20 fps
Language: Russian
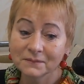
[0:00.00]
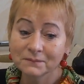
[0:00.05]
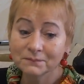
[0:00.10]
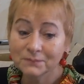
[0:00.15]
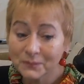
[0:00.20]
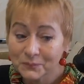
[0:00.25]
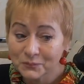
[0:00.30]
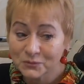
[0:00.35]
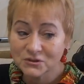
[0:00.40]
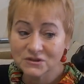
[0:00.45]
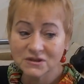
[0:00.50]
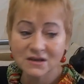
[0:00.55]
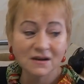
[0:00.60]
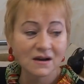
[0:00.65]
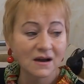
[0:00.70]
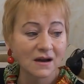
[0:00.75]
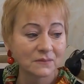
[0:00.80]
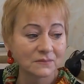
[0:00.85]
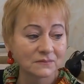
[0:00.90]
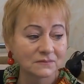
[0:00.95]
По
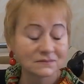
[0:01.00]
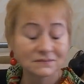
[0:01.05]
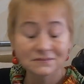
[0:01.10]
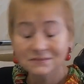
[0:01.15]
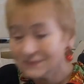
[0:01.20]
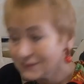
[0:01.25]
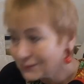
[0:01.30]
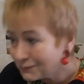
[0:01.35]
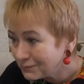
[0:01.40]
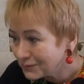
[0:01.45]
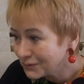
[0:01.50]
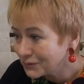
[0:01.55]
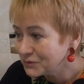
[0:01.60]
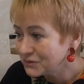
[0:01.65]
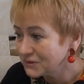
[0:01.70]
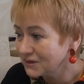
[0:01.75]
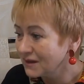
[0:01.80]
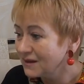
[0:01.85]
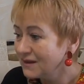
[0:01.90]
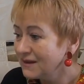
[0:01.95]
пустякам. Ну,
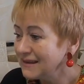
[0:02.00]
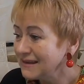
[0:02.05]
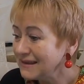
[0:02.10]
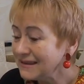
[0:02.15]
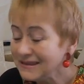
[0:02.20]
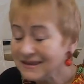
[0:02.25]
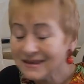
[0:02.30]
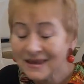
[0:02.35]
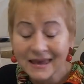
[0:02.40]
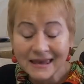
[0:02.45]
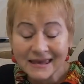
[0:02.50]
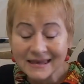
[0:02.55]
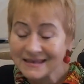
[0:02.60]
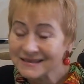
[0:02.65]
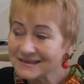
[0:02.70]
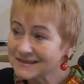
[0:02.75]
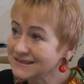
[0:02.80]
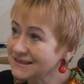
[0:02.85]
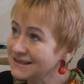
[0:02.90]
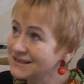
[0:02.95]
просто. Не
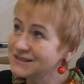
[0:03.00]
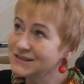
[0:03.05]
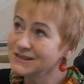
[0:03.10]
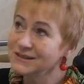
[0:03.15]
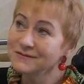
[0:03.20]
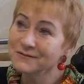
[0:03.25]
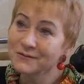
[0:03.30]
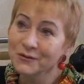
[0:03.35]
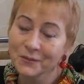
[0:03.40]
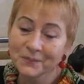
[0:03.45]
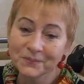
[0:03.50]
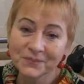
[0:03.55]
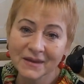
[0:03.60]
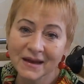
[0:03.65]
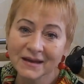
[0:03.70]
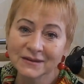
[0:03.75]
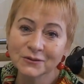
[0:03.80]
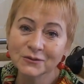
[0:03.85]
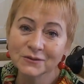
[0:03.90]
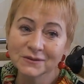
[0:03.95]
из-за чего.
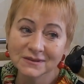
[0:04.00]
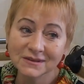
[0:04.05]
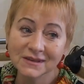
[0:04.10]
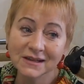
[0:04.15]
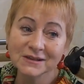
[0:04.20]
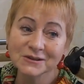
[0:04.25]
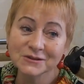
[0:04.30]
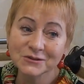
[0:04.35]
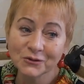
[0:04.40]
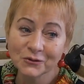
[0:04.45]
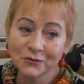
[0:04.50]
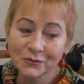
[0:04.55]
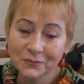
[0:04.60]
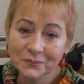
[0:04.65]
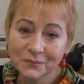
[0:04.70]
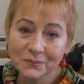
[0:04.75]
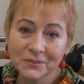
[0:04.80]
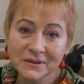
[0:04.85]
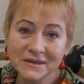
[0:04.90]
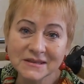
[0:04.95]
Оно должно
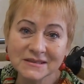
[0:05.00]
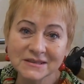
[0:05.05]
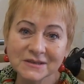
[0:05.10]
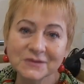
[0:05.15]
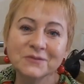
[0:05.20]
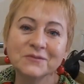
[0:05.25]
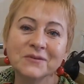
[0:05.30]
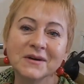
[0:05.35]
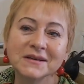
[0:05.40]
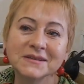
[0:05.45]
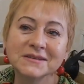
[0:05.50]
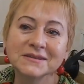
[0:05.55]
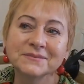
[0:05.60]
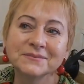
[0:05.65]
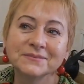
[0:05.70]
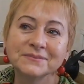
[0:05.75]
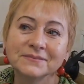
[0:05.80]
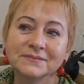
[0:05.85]
быть у вас.